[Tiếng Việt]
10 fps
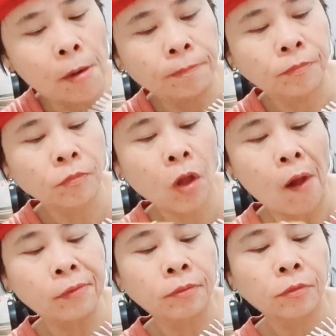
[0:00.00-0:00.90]
chưa thành
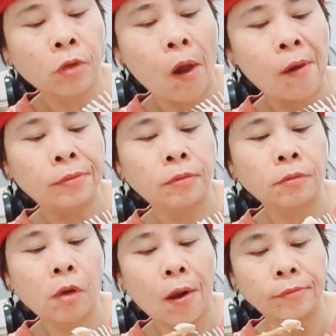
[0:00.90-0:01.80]
niên đi theo
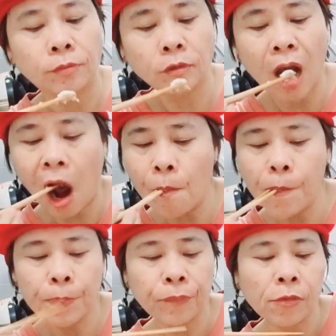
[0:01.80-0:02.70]
thành viên cơ quan đại
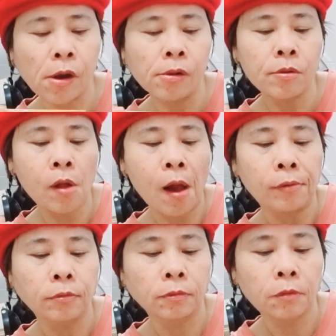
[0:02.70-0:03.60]
diện.
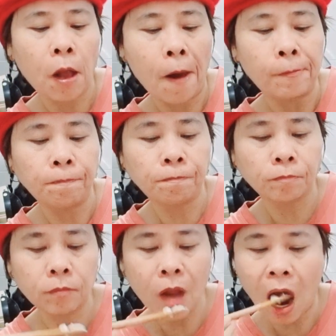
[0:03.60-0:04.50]
1. Thành
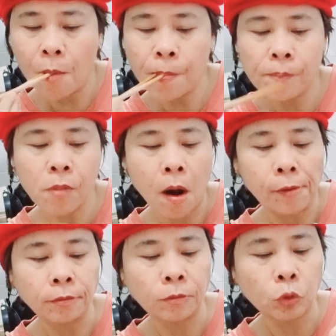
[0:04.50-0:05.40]
viên cơ quan đại
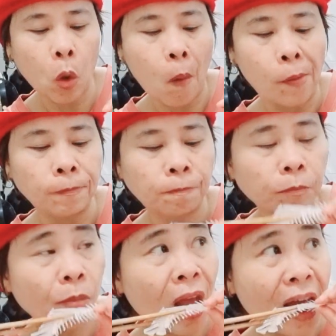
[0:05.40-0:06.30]
diện, vợ
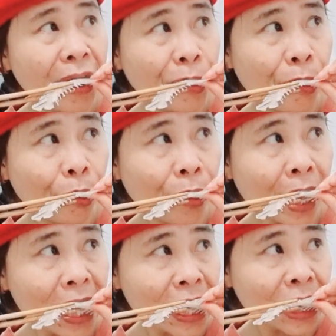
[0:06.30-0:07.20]
hoặc chồng
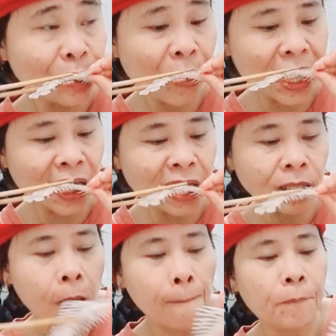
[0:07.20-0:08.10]
được cử đi công
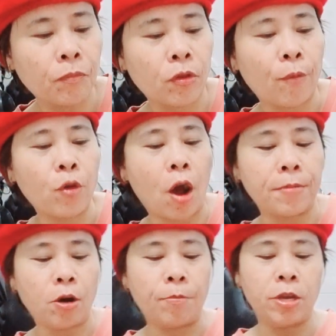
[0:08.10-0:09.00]
tác nhiệm kỳ
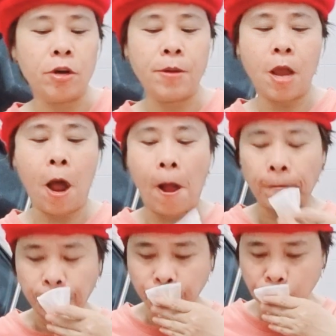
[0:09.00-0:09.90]
cùng với thành
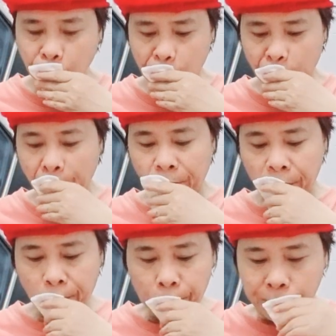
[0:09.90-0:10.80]
viên cơ quan đại diện
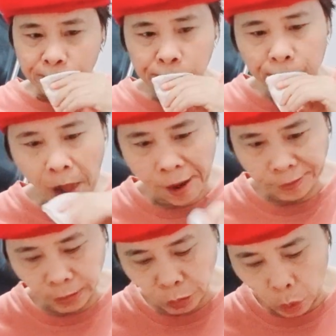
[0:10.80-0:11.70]
trong thời
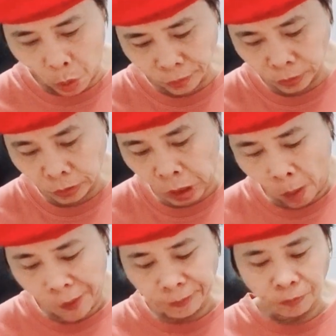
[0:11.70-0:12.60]
gian công tác tại
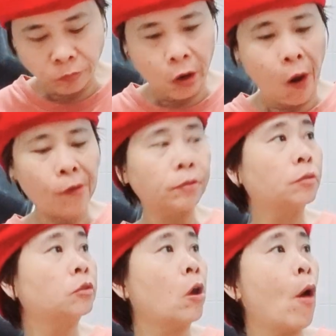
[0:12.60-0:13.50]
cơ quan đại diện
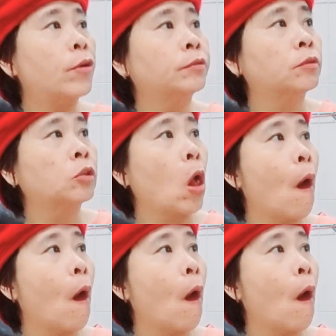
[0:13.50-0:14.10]
được hưởng